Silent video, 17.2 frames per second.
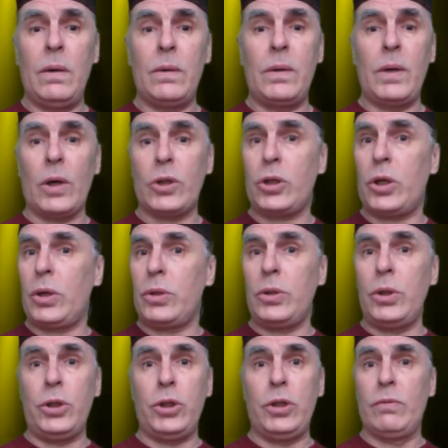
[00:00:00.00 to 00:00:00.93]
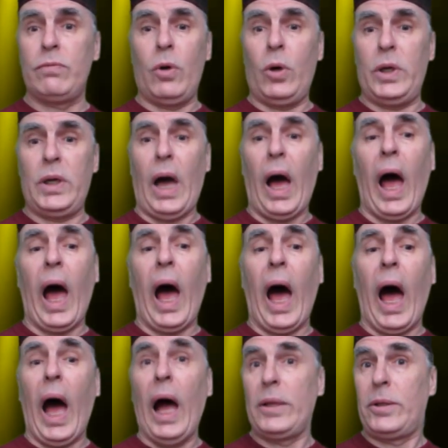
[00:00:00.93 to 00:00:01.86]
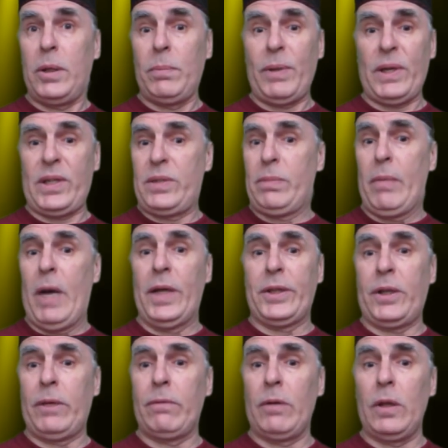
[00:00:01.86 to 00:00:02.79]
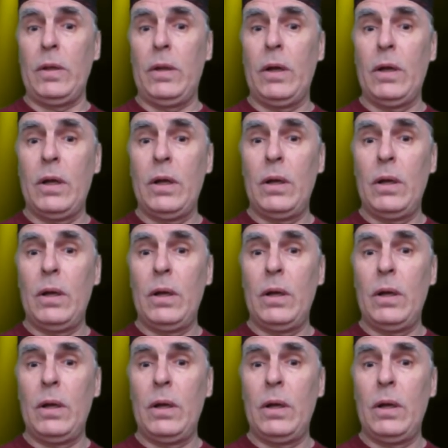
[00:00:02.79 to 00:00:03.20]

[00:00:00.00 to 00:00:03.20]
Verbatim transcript: Яшка, ничего я не подсматривал.